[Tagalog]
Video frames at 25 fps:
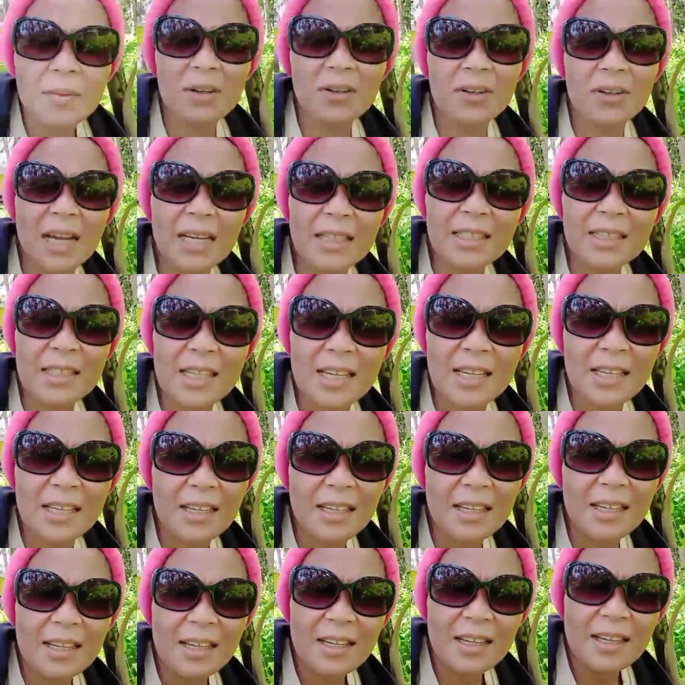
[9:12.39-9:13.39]
Pero guys,
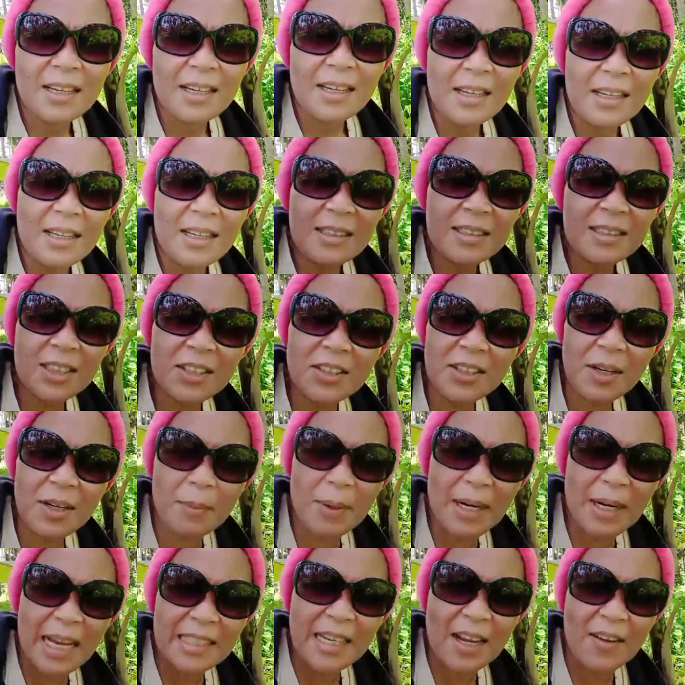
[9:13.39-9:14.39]
sino
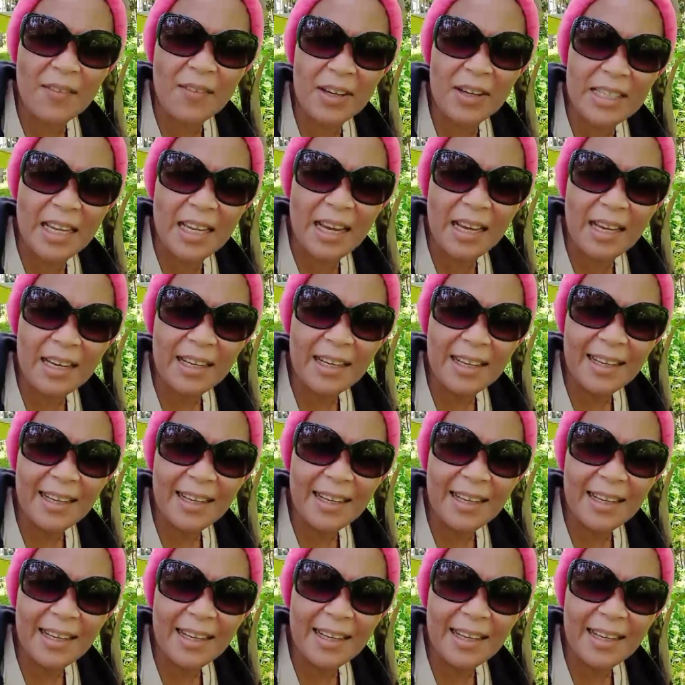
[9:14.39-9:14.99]
naman asawa niya?